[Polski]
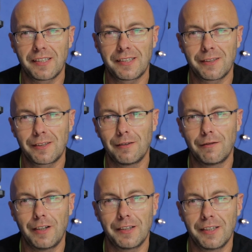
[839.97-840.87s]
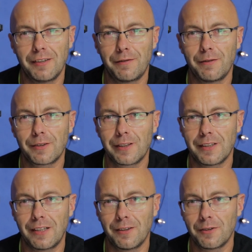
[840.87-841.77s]
zastosowanie
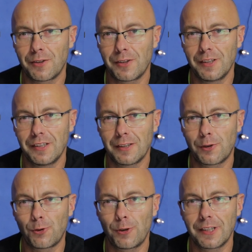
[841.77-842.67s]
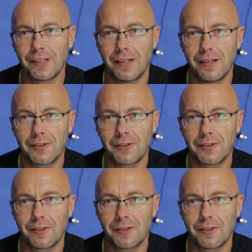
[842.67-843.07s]
funkcjonalności, jest trigger,